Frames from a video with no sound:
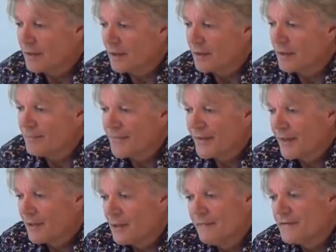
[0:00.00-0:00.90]
der
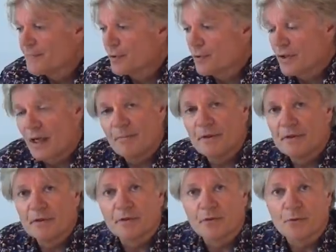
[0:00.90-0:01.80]
Hilfsprogramme
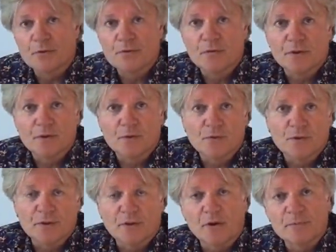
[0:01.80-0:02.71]
in einer
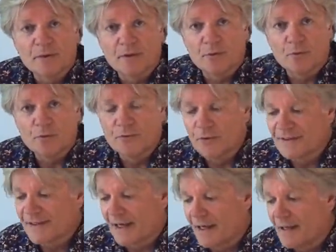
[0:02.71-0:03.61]
Größenordnung innerhalb der EU
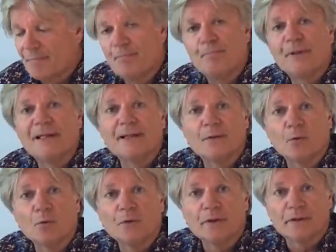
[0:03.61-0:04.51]
von 3
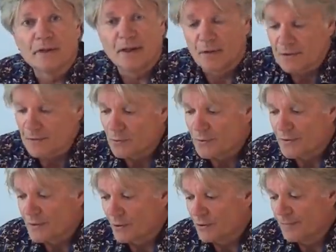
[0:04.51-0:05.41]
Billionen
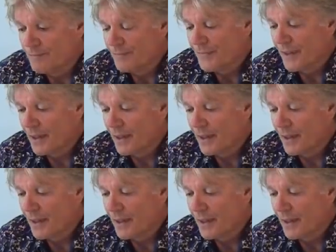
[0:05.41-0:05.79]
auslösen soll.